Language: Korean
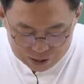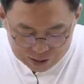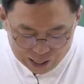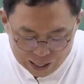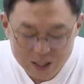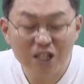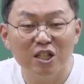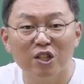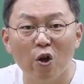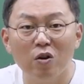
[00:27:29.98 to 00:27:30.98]
가는
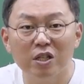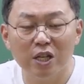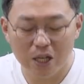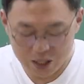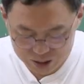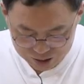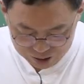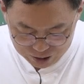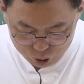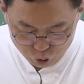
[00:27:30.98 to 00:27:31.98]
이제 결자
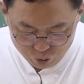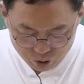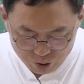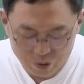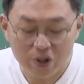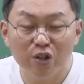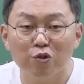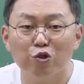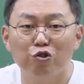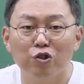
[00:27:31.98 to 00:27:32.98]
이두인데요.
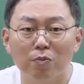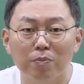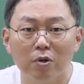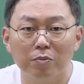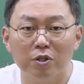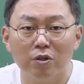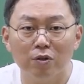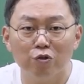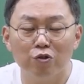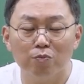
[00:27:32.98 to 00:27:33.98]
이건
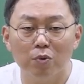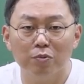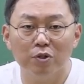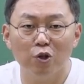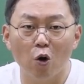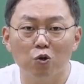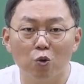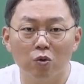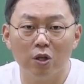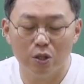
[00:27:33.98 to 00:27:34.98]
균역법이죠. 균역법은
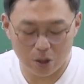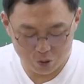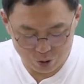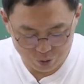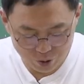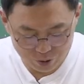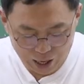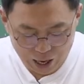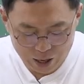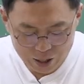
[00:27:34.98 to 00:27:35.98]
영조 때 시행되고요.
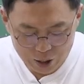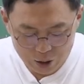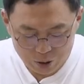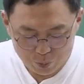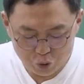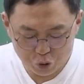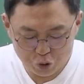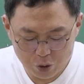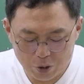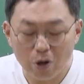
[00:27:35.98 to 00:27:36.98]

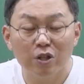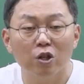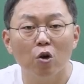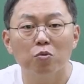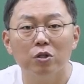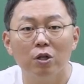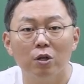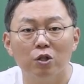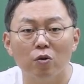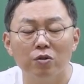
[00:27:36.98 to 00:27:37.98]
나풍경에
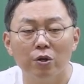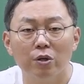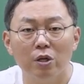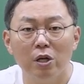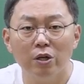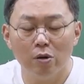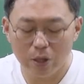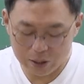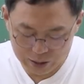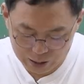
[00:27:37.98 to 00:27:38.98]
관계없이 전세를
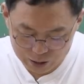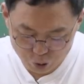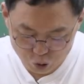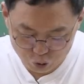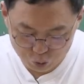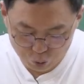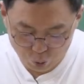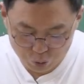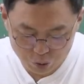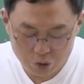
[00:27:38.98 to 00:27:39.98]
1결당 4에서 6도로
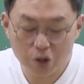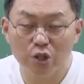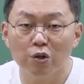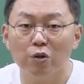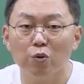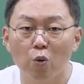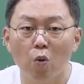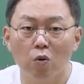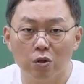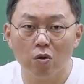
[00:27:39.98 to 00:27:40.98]
고정시킨 건
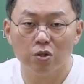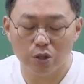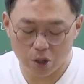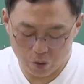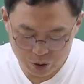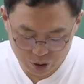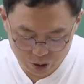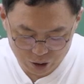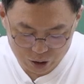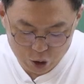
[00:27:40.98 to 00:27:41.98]
고정시킨
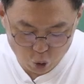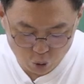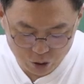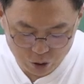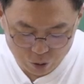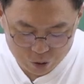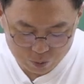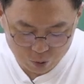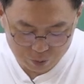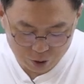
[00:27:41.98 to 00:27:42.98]
거니까 인조 때
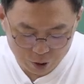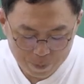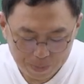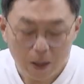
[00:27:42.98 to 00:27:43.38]
영정법이에요.